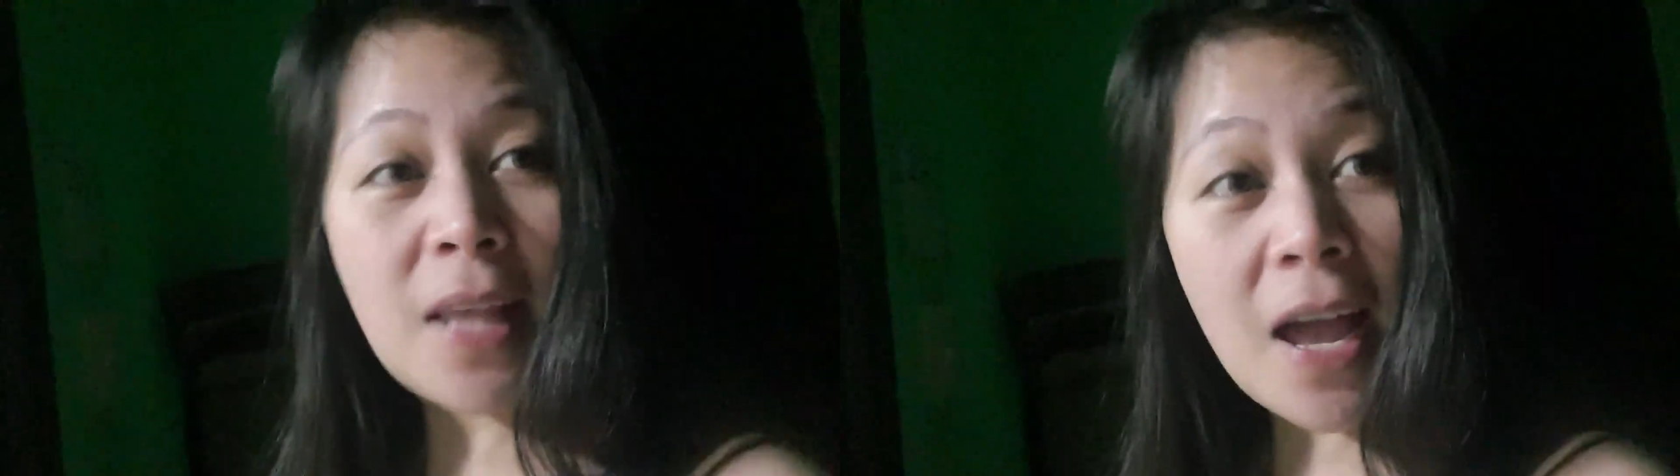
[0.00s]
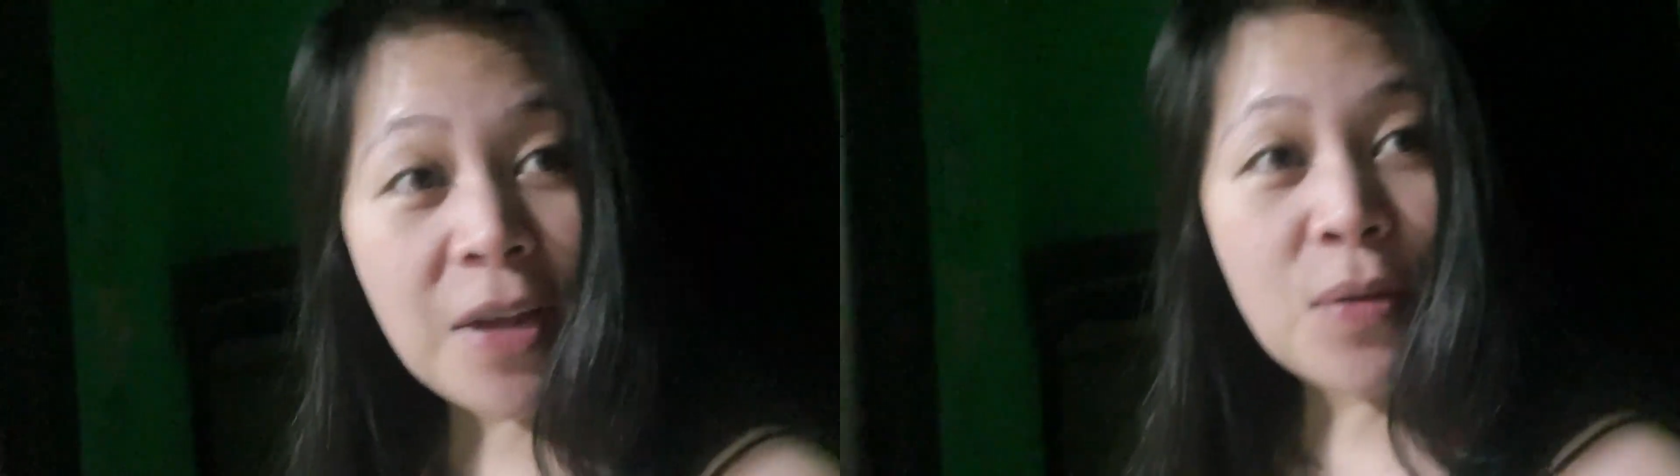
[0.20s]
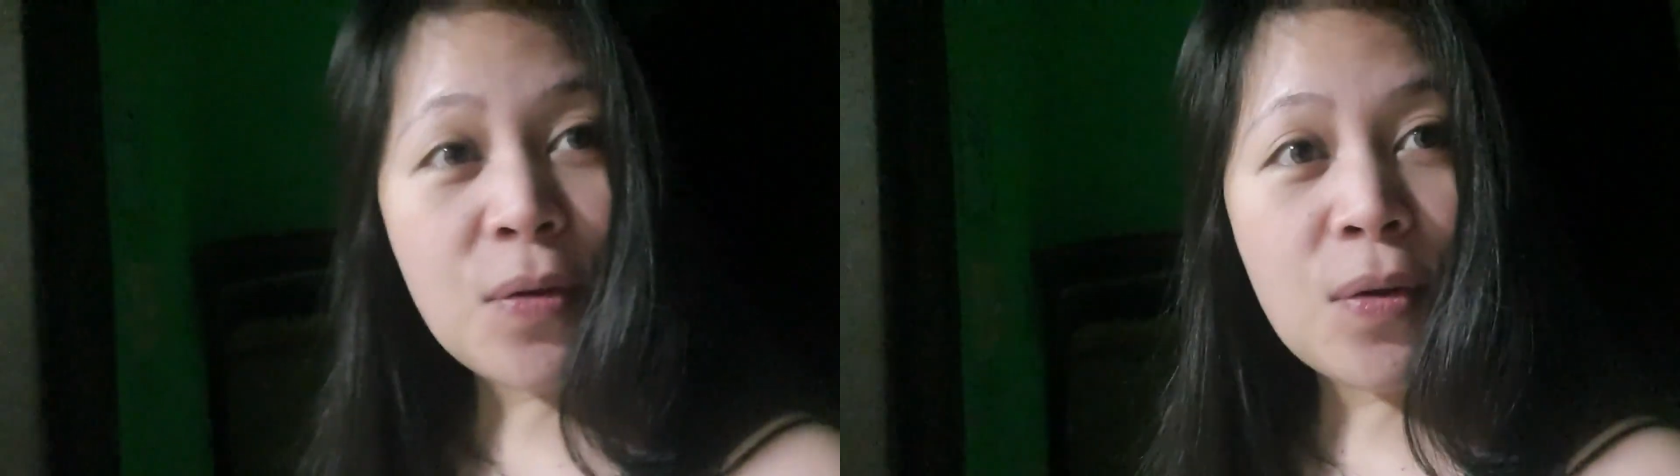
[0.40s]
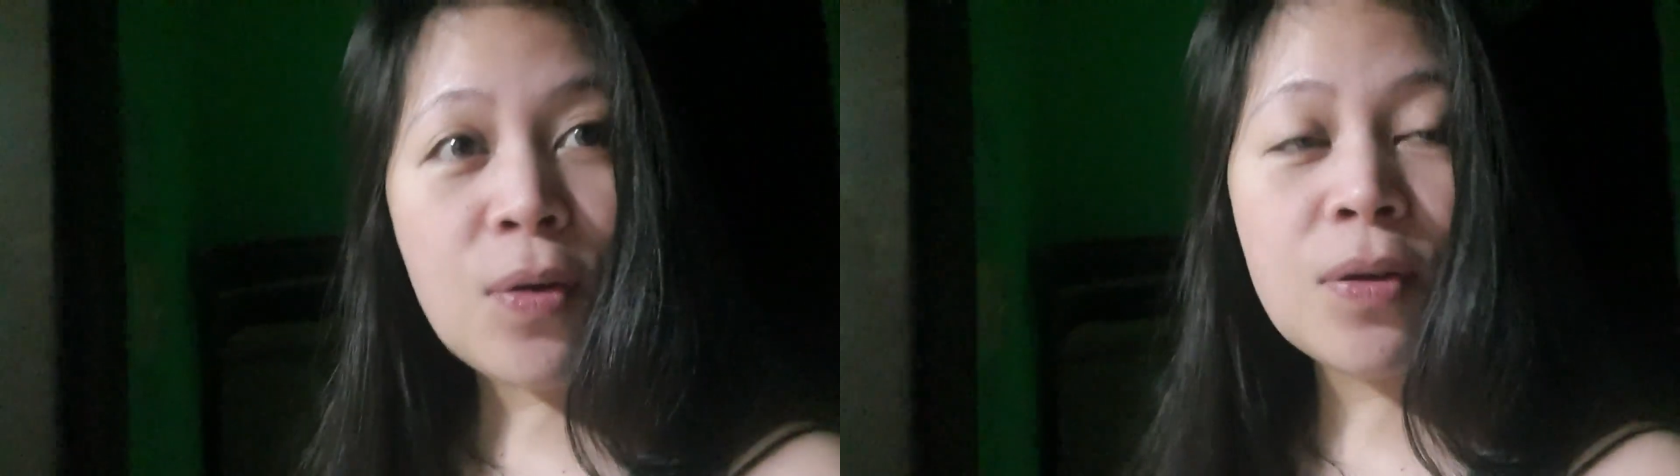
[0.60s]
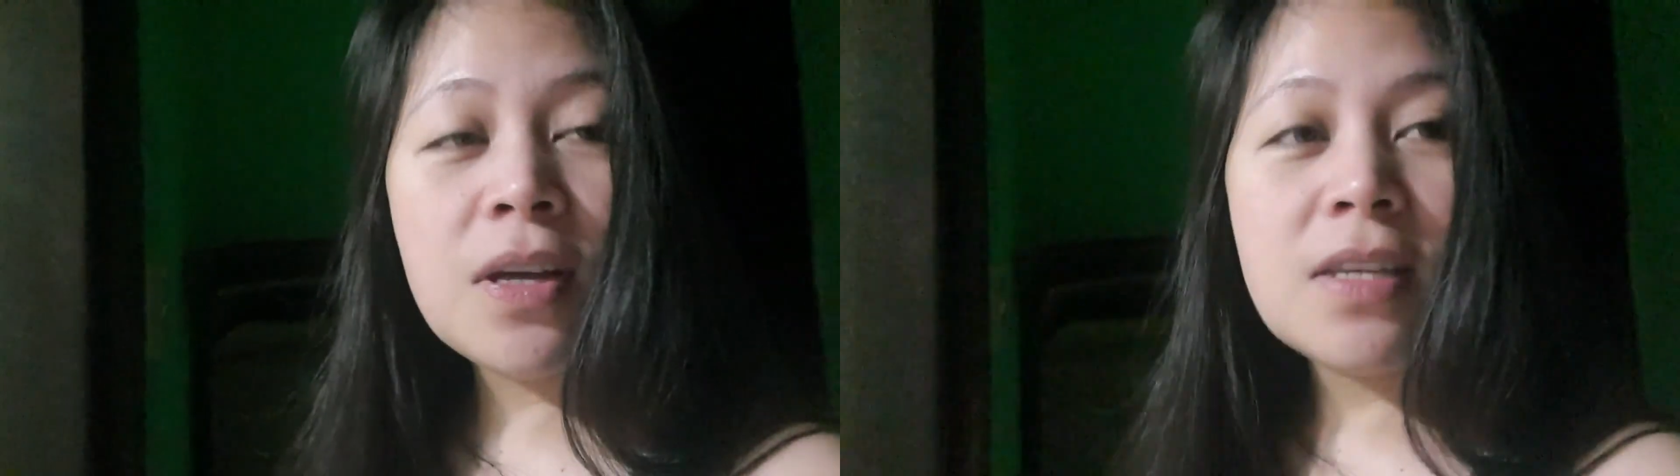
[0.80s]

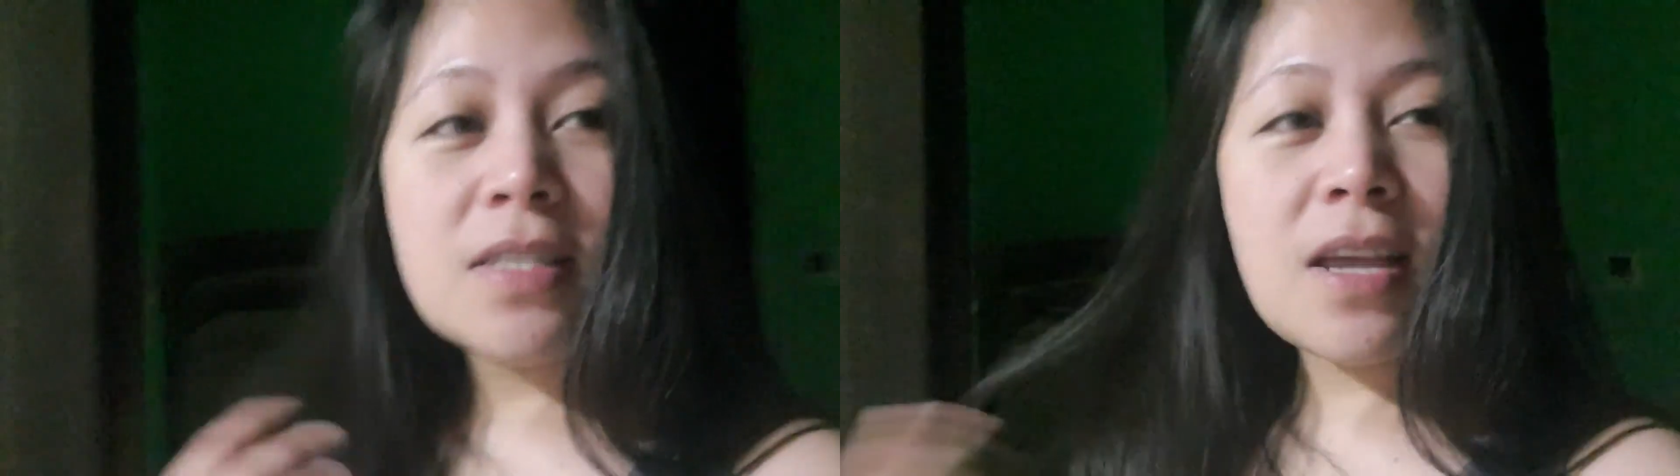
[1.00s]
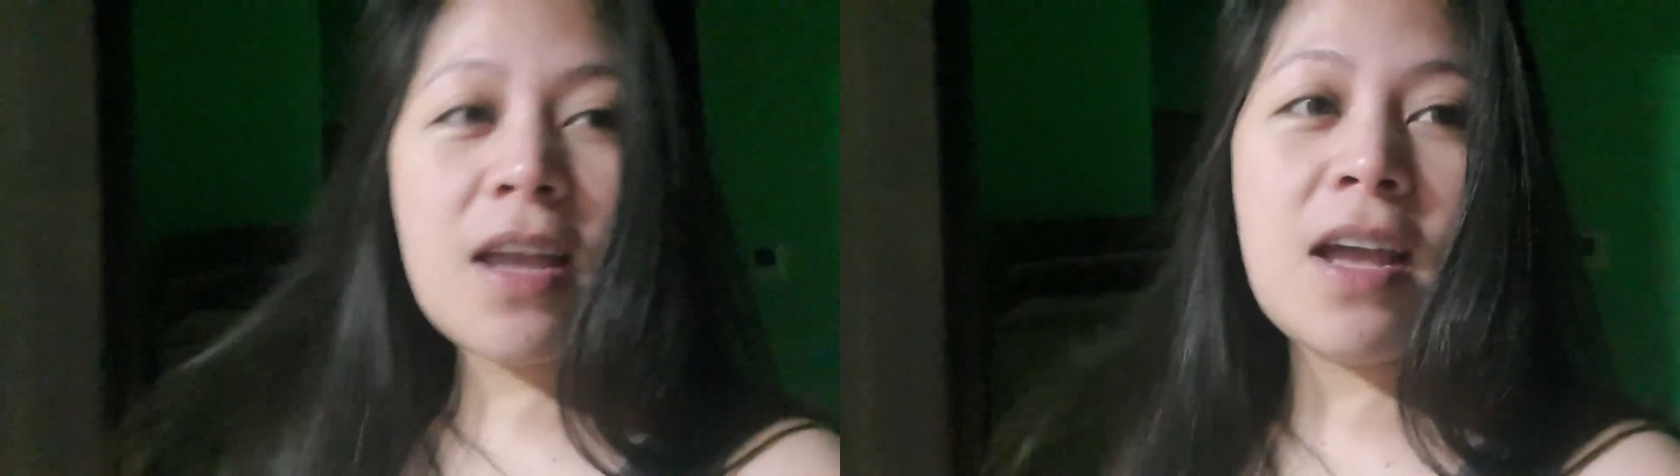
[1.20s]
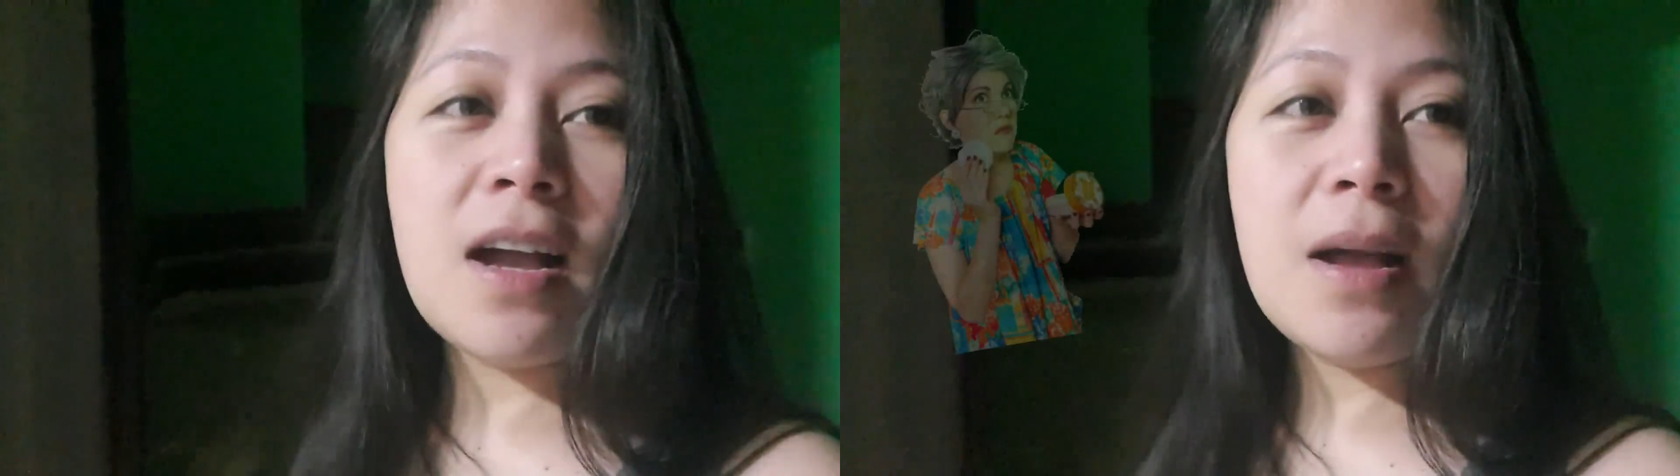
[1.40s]
tayo. Sayang